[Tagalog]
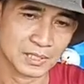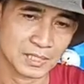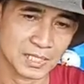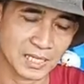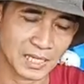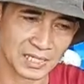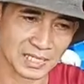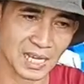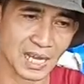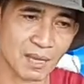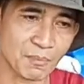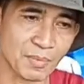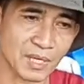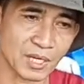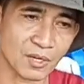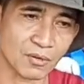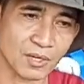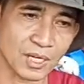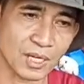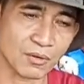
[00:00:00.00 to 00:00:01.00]
Sinasabi
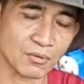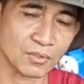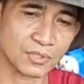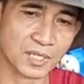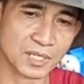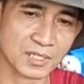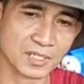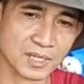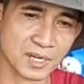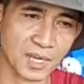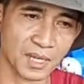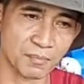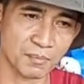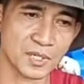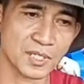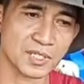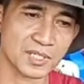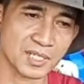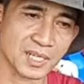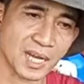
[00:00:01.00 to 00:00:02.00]
ko na kung
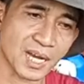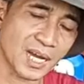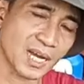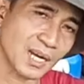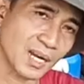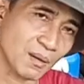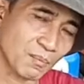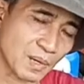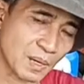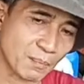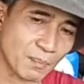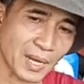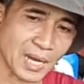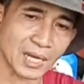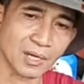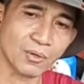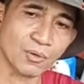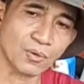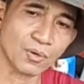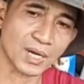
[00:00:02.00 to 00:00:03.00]
subscribers ka,
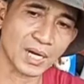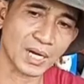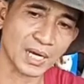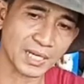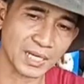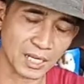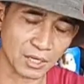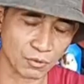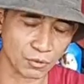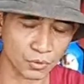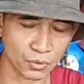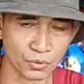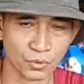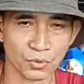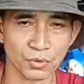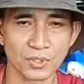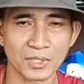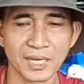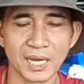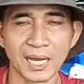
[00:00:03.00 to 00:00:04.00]
nagpa-follow ka,
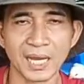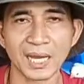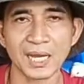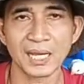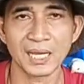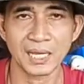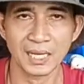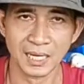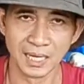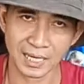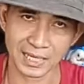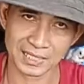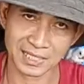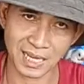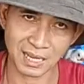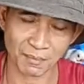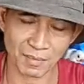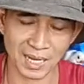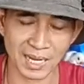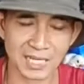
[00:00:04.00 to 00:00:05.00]
nanonood ka,
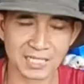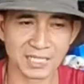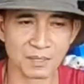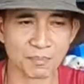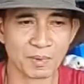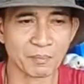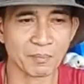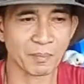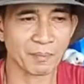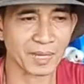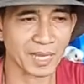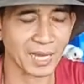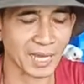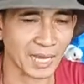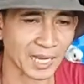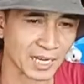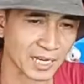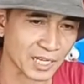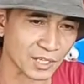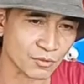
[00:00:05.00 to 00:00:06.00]
kasama ka sa
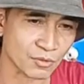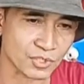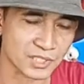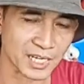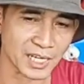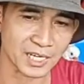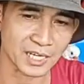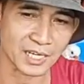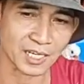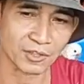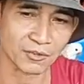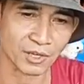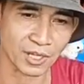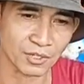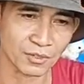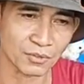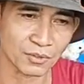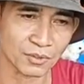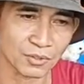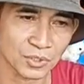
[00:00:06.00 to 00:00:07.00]
pagmamayari nitong channel na to
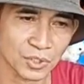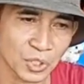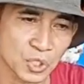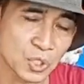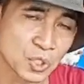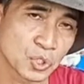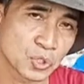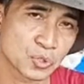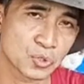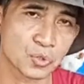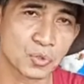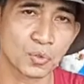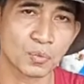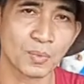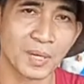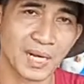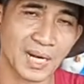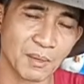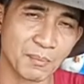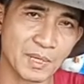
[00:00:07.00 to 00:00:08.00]
idol. So
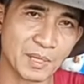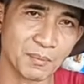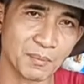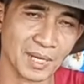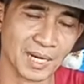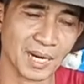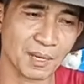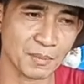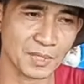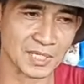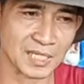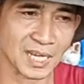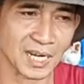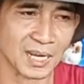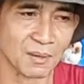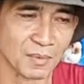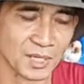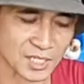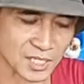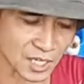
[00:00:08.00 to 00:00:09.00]
maraming maraming
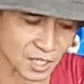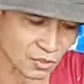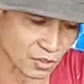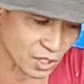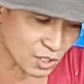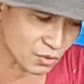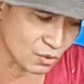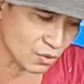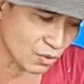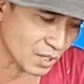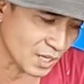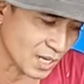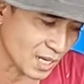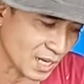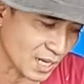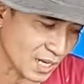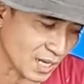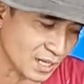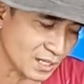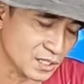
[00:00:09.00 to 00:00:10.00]
salamat sa inyo idol
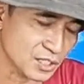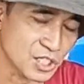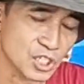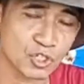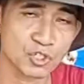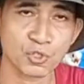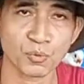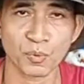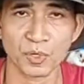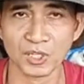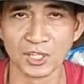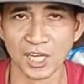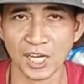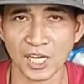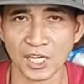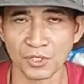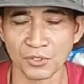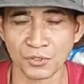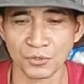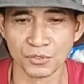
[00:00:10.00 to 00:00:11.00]
na
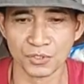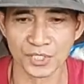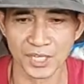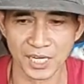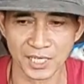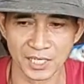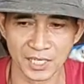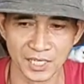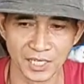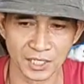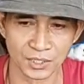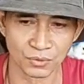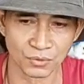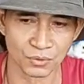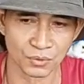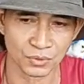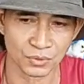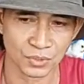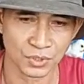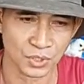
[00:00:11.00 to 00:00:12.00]
sinusuportahan niyo yung channel na to.